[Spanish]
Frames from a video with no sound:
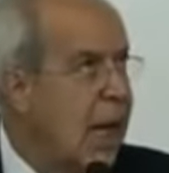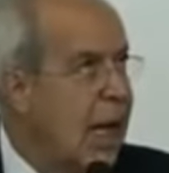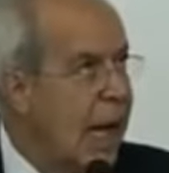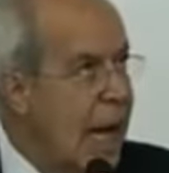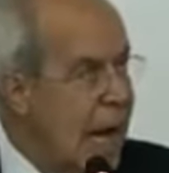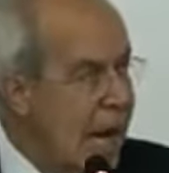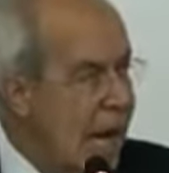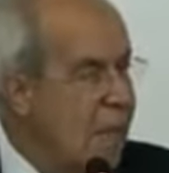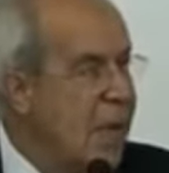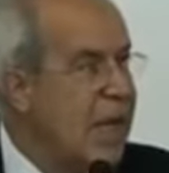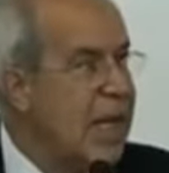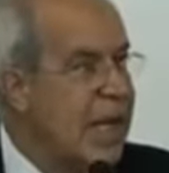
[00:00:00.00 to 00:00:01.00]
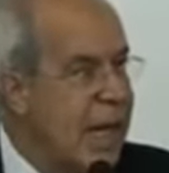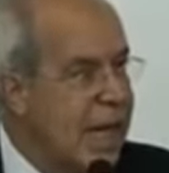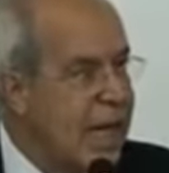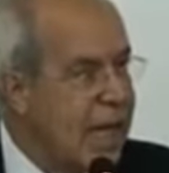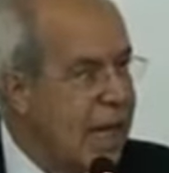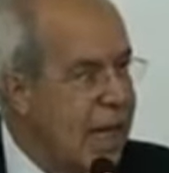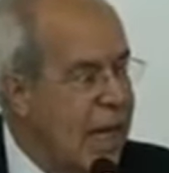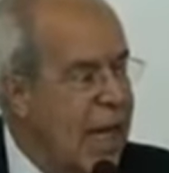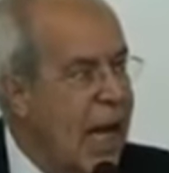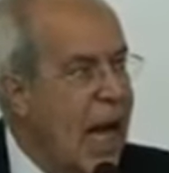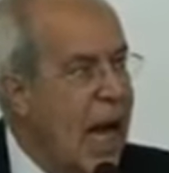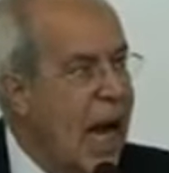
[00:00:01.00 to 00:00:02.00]
en la medida en que
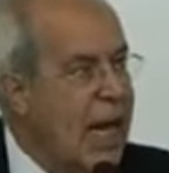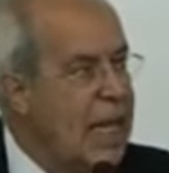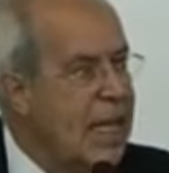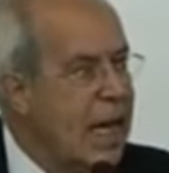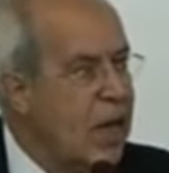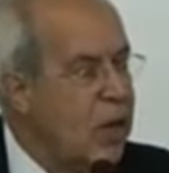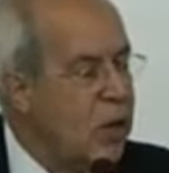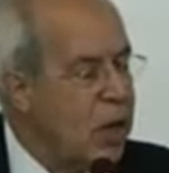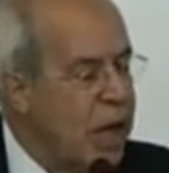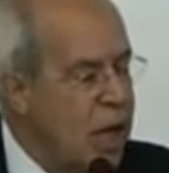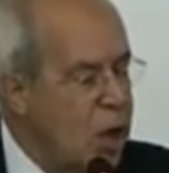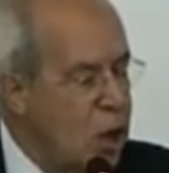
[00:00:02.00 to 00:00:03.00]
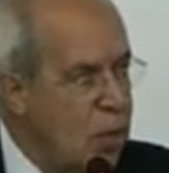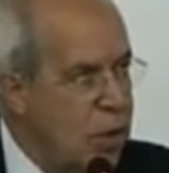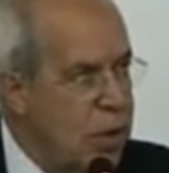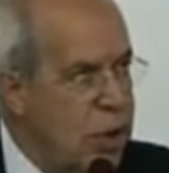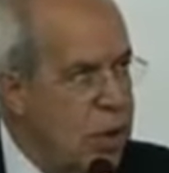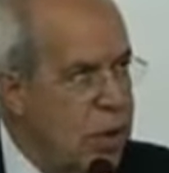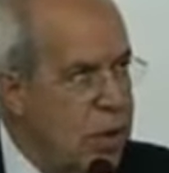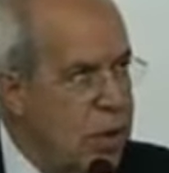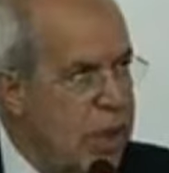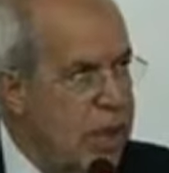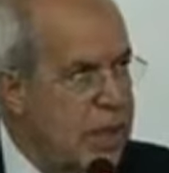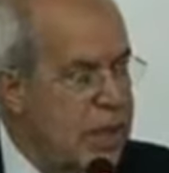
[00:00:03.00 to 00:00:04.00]
ha entrado en comunión con
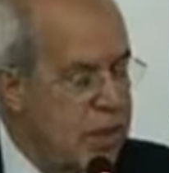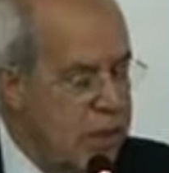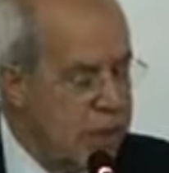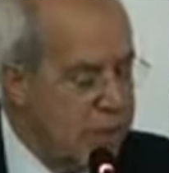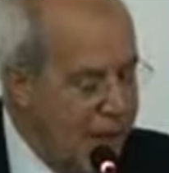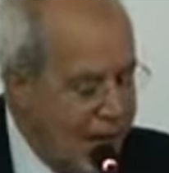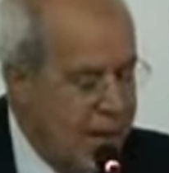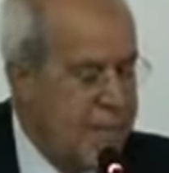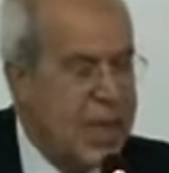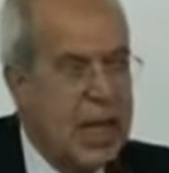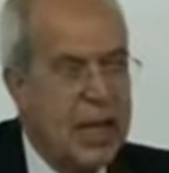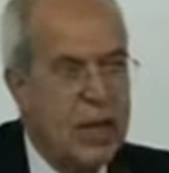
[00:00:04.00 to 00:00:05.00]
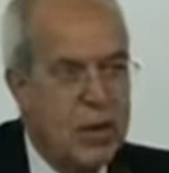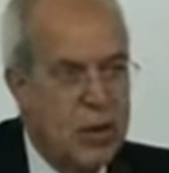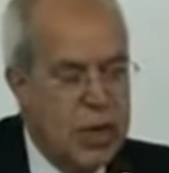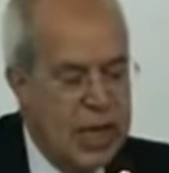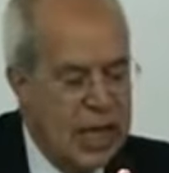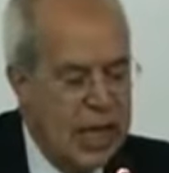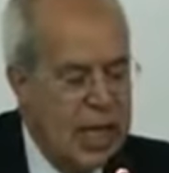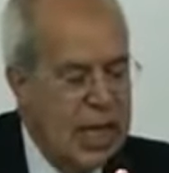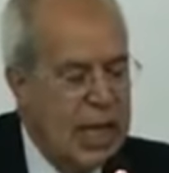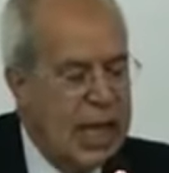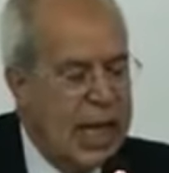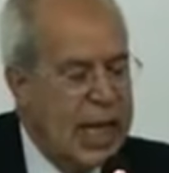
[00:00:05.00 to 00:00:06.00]
Cristo y va caminando con Él
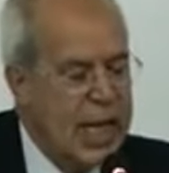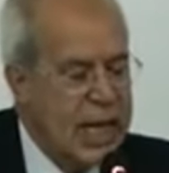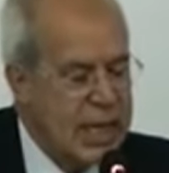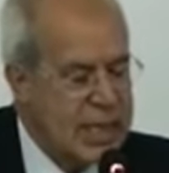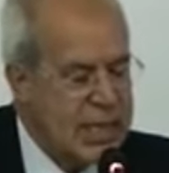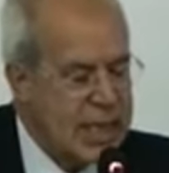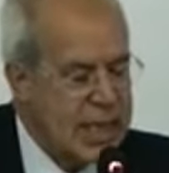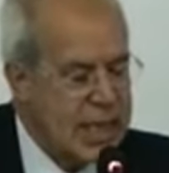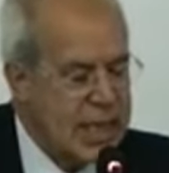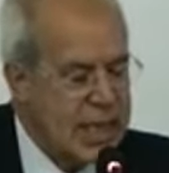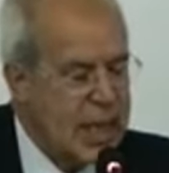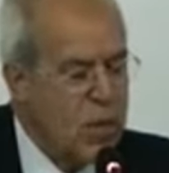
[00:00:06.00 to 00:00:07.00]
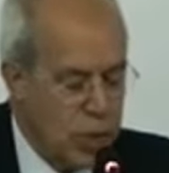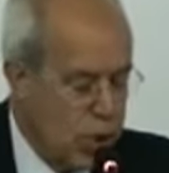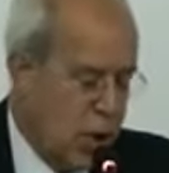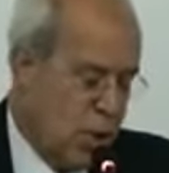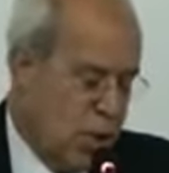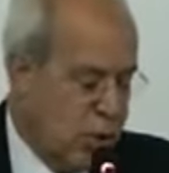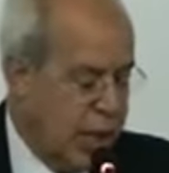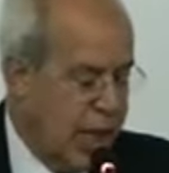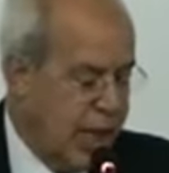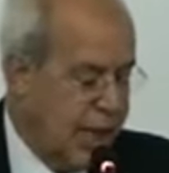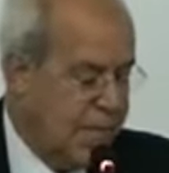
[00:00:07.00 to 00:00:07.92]
en creciente unión con Él.